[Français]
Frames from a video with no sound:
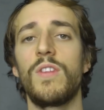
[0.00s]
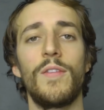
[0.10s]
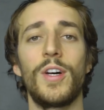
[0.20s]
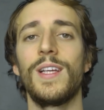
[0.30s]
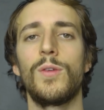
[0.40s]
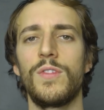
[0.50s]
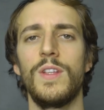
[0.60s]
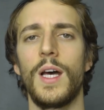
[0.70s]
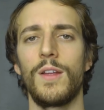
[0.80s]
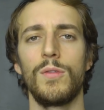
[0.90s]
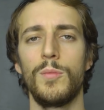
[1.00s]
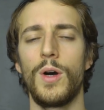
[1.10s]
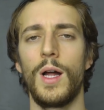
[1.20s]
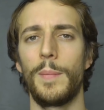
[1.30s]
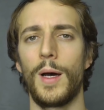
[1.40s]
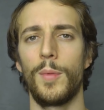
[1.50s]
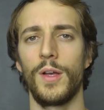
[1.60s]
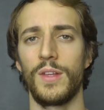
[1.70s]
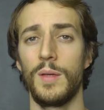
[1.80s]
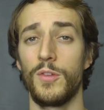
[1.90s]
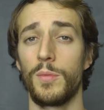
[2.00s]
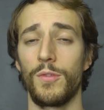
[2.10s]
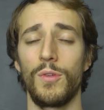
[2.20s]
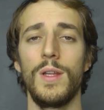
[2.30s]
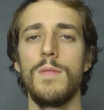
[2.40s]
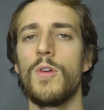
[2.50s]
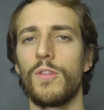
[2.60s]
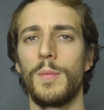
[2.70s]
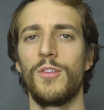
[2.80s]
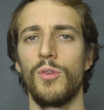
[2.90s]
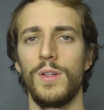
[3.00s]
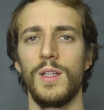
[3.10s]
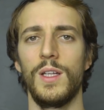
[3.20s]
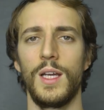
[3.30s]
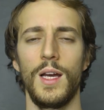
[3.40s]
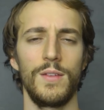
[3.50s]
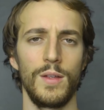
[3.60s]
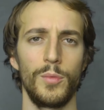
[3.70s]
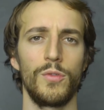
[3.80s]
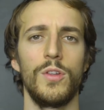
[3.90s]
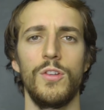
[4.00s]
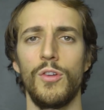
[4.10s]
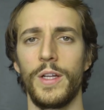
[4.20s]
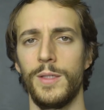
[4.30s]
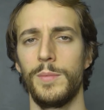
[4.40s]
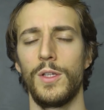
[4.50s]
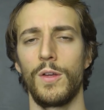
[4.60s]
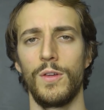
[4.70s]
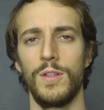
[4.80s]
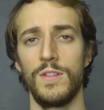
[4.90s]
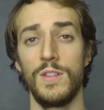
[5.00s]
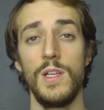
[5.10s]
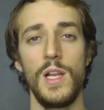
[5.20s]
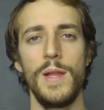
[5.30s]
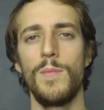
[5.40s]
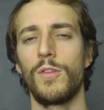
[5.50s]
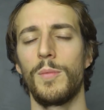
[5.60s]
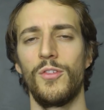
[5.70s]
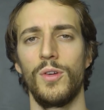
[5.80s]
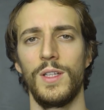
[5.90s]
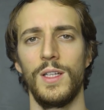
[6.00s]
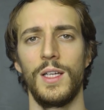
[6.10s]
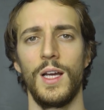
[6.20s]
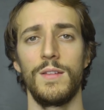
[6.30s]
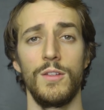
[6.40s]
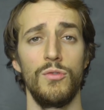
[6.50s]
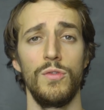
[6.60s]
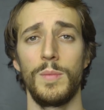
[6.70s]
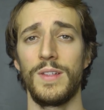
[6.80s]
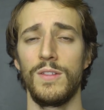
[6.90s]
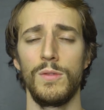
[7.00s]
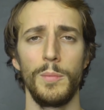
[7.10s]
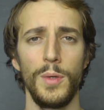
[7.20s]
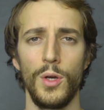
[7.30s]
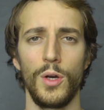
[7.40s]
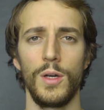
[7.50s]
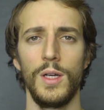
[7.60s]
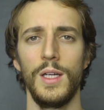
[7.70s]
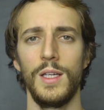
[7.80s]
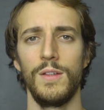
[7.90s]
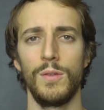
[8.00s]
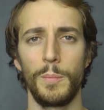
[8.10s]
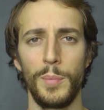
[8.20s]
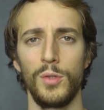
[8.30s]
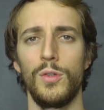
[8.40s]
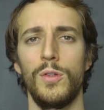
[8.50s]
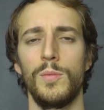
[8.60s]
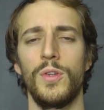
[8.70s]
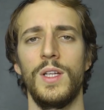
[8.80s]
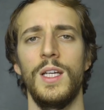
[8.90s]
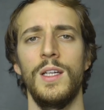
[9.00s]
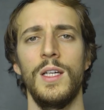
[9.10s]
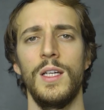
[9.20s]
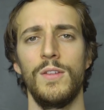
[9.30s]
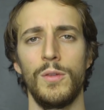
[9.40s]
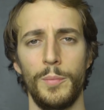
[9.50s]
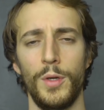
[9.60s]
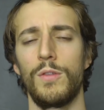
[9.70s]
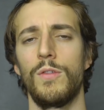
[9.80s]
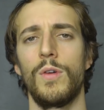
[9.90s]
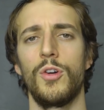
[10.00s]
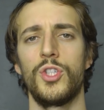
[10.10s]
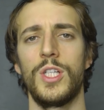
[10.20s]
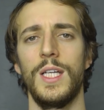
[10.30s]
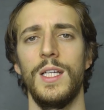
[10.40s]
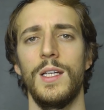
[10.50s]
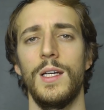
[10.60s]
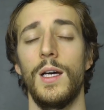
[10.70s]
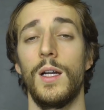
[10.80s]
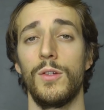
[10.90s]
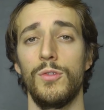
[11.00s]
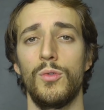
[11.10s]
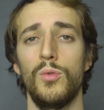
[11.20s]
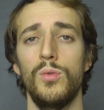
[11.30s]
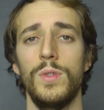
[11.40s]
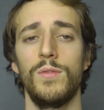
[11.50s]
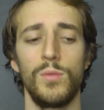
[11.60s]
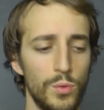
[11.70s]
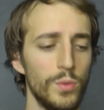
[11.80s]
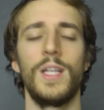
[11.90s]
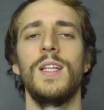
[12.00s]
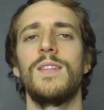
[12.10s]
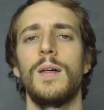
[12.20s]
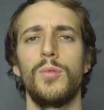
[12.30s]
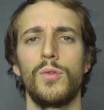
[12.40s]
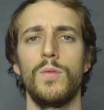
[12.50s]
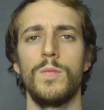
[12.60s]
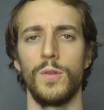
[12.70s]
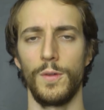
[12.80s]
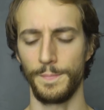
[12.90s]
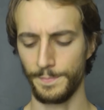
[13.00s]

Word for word: avoir des considérations morales par rapport à ça, mais je pense que l'immense majorité des cas, et c'est un peu ce que dit Jordan Peterson ici, l'immense majorité des cas, c'est juste parce qu'ils ont peur. Ils ont peur de le demander, ils ont peur que ce soit rejeté, alors du coup, ils vont condamner ça pour tout le monde.